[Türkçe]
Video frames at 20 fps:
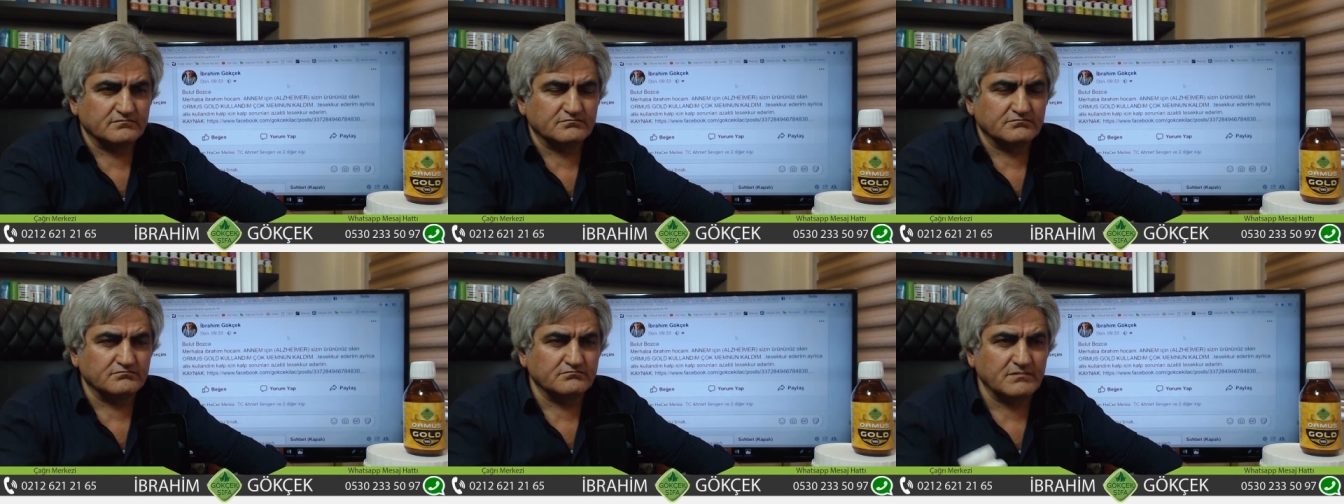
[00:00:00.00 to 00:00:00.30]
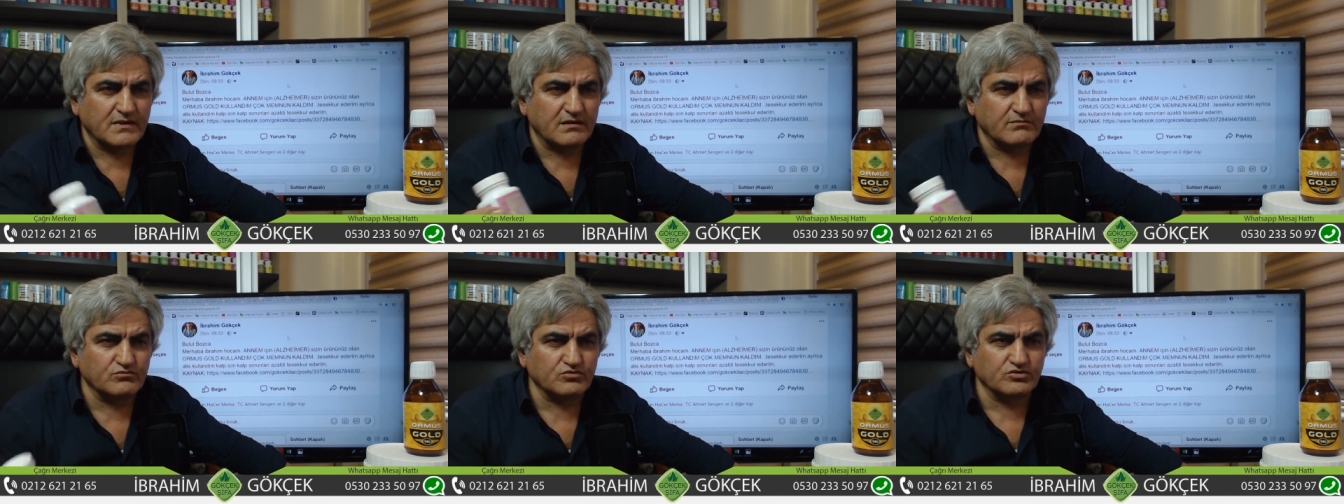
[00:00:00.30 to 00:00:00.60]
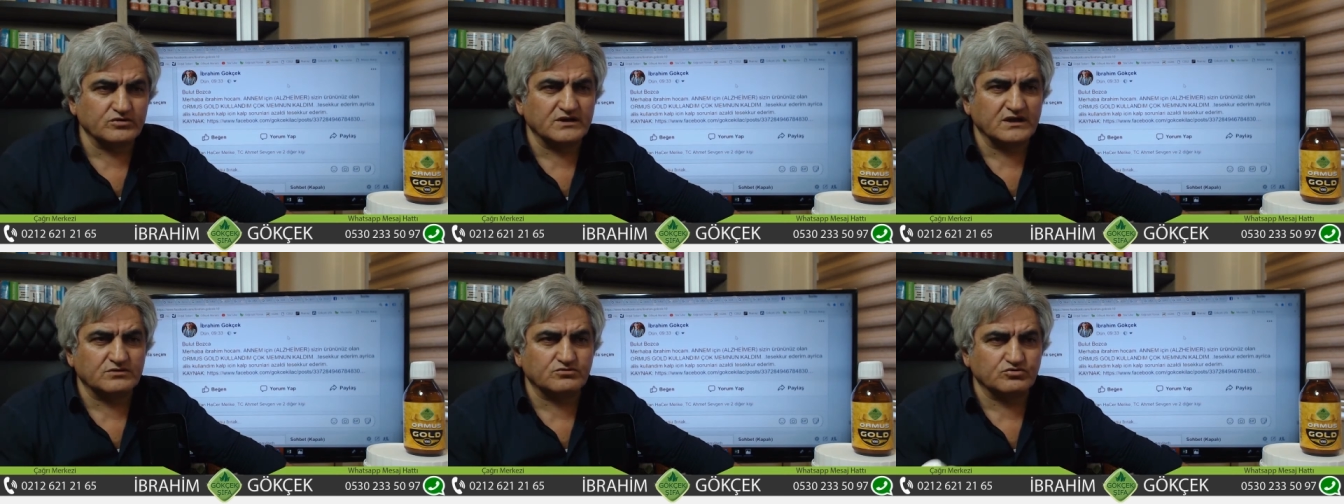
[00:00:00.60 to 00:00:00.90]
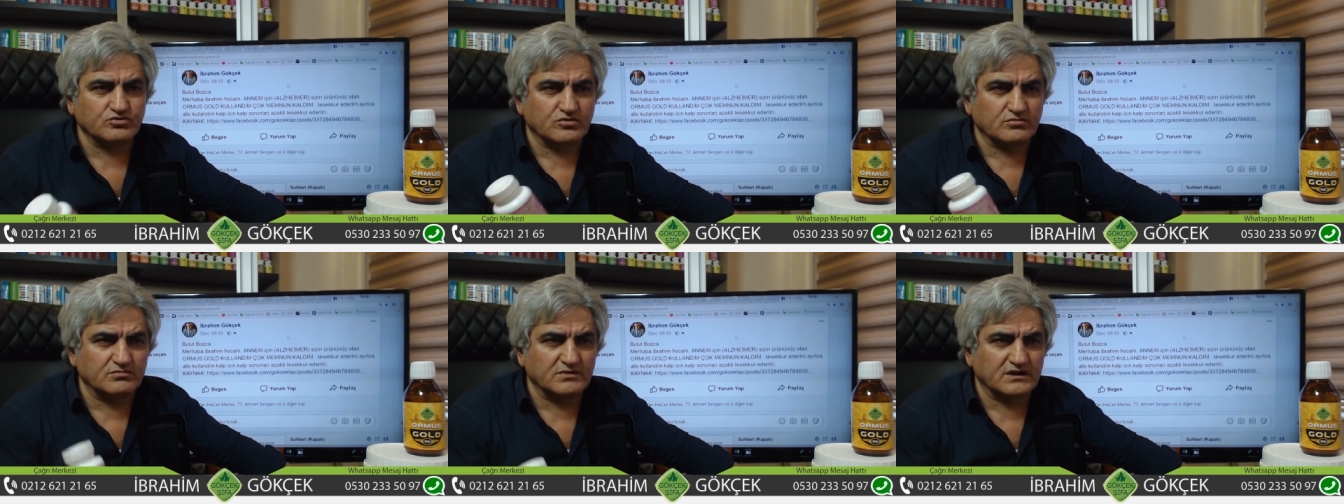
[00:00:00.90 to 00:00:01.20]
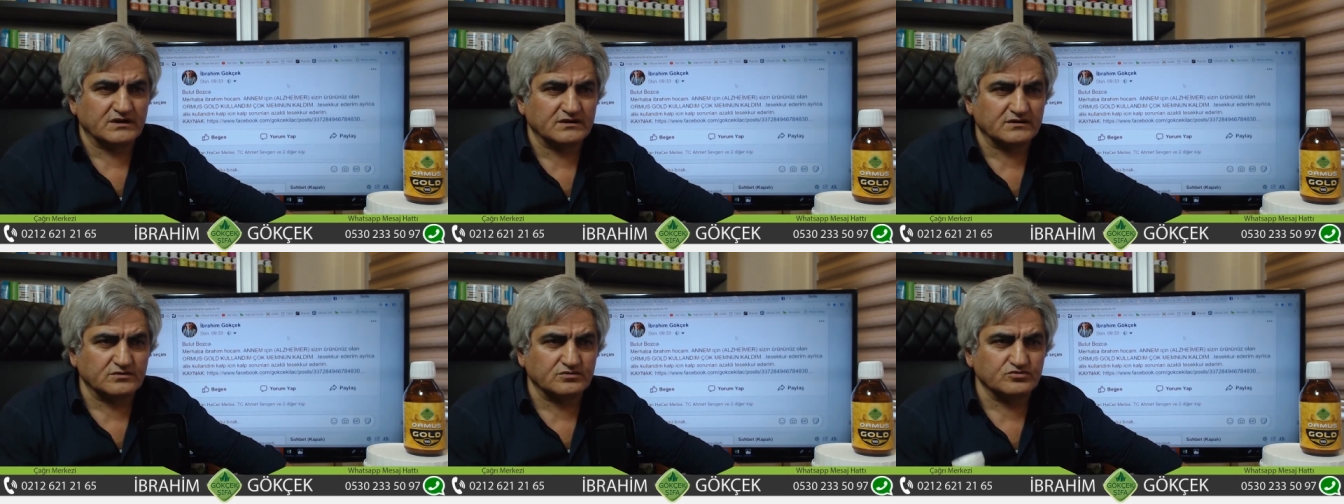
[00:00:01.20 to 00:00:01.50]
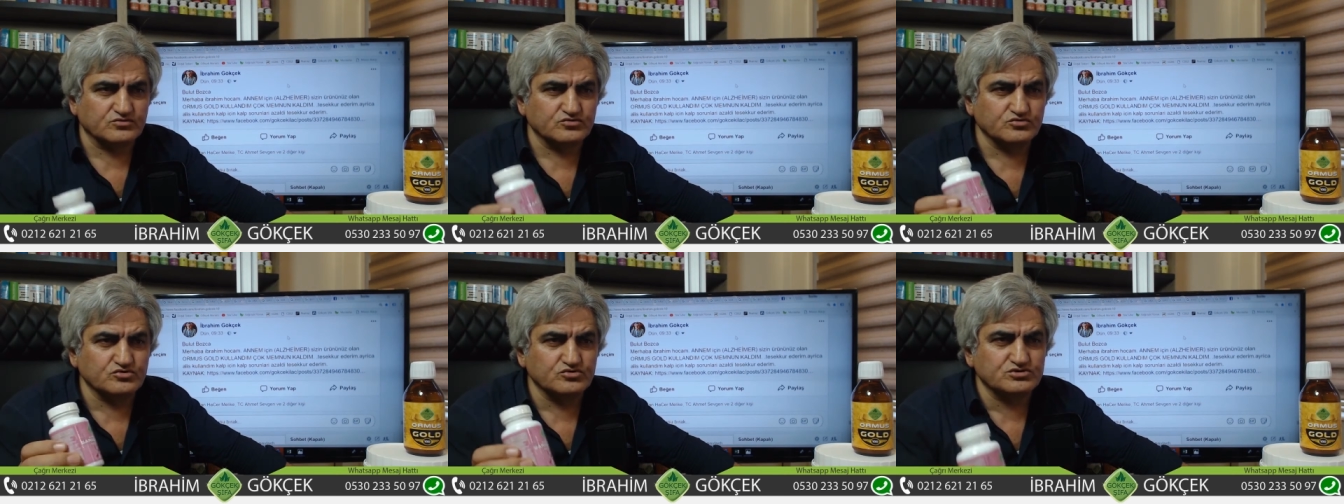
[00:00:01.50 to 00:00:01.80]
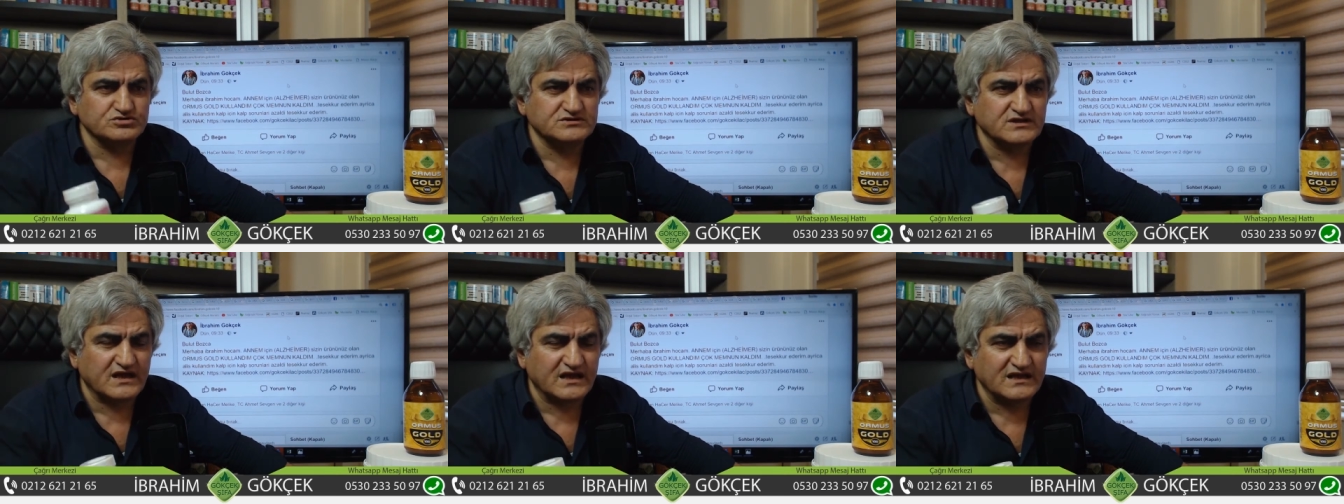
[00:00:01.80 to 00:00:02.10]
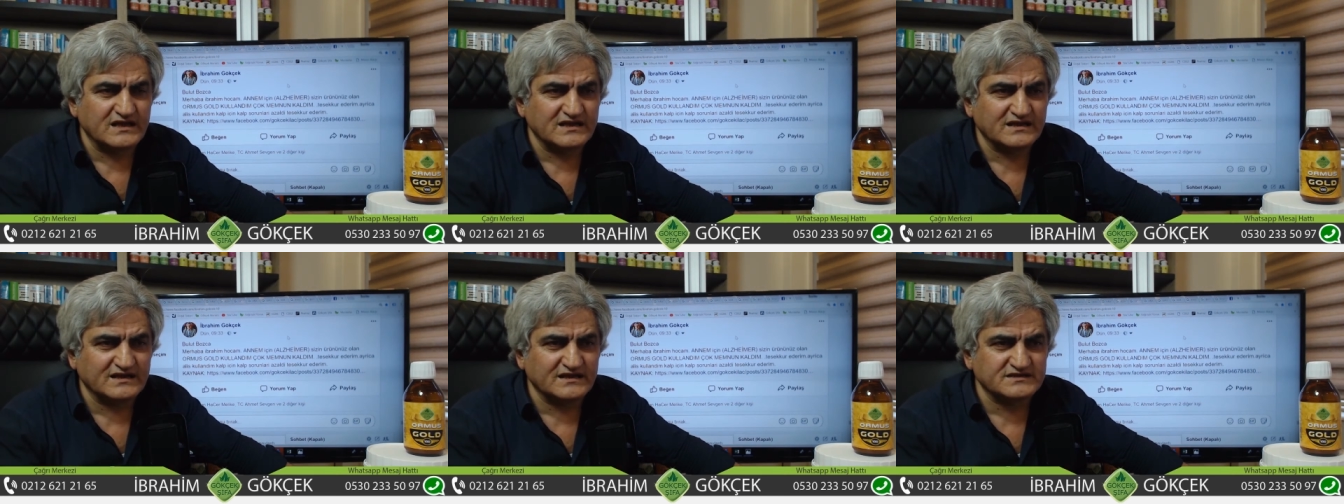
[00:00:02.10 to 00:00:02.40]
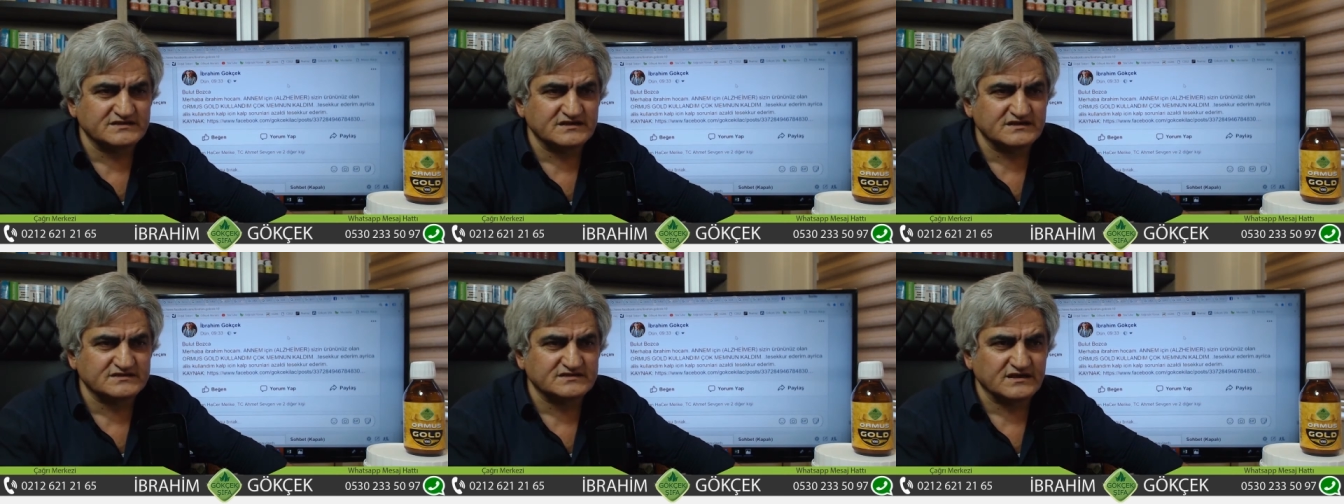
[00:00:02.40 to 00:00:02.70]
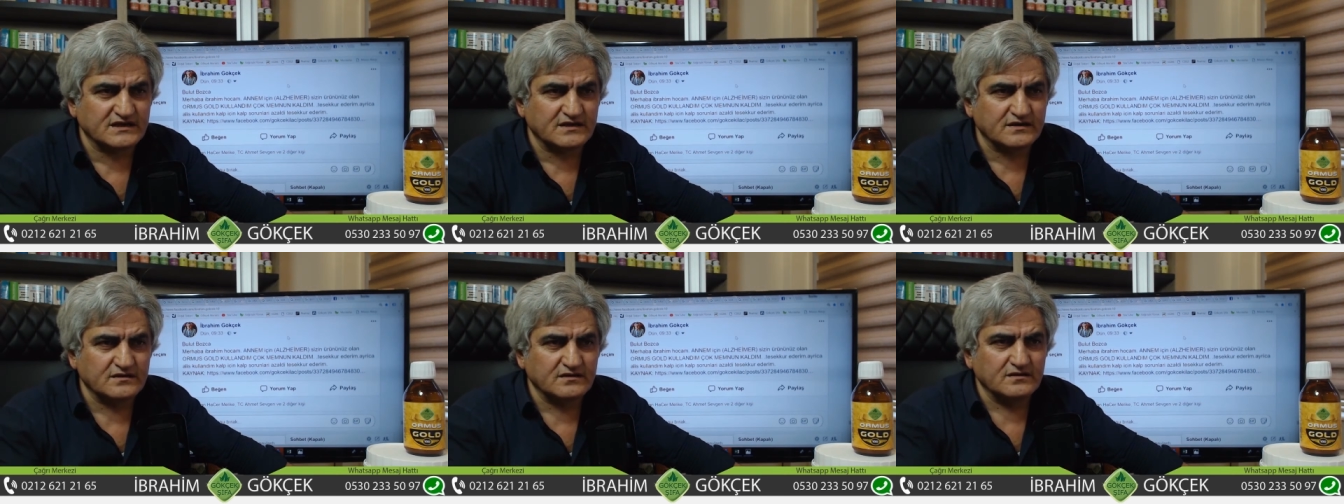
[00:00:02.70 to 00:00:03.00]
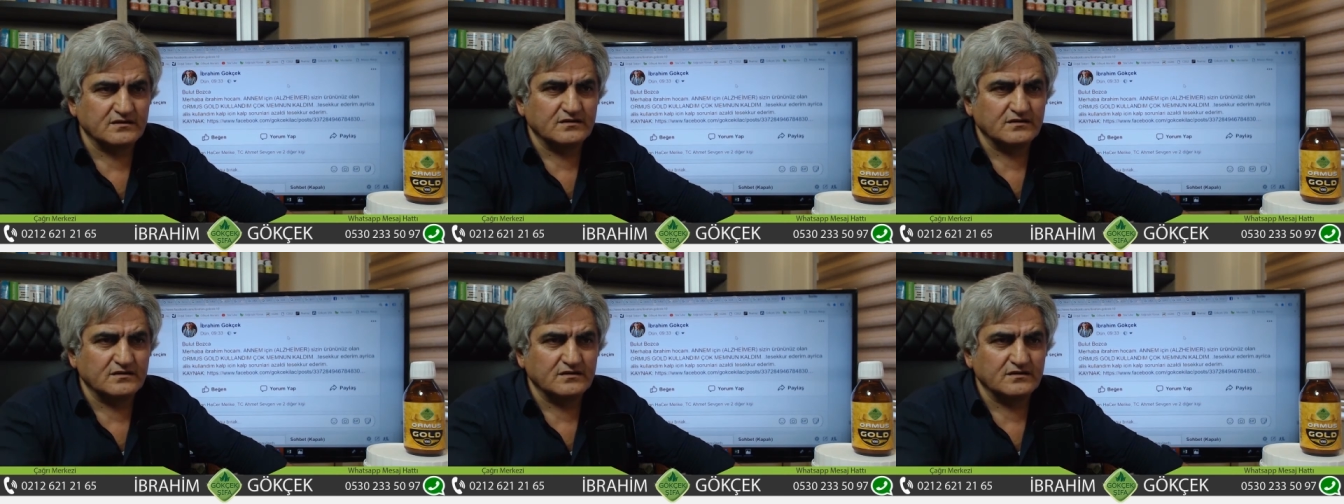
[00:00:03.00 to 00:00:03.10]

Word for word: memnuniyet yorumları %50 geçirse